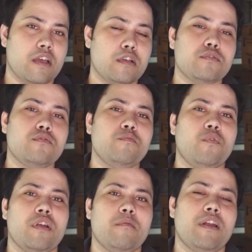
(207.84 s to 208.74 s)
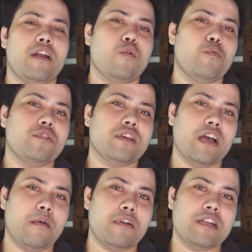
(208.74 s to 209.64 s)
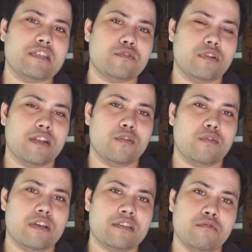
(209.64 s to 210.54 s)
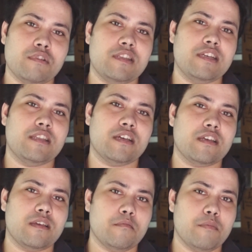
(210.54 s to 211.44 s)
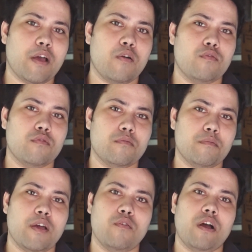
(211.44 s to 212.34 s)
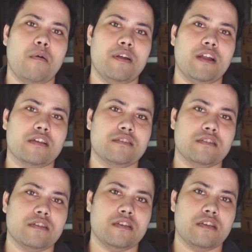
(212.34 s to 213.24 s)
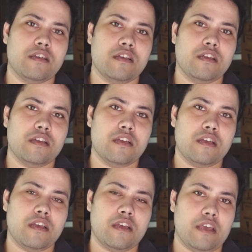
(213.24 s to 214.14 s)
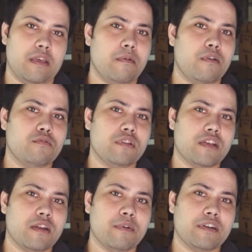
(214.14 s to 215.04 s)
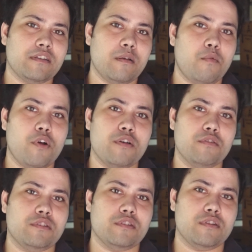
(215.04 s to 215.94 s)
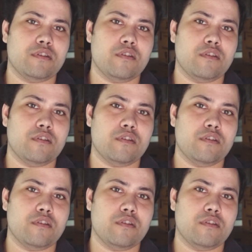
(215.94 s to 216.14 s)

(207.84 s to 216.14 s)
কিছুক্ষণ পরে বেড়ালটা ওপর থেকে আবার নিচে চলে এলো এসে ওদের দিকে তাকিয়ে মেয়াও মেয়াও আবার ডাকছে এইবার ওদের কেরাম একটা যেন ভয় হচ্ছিল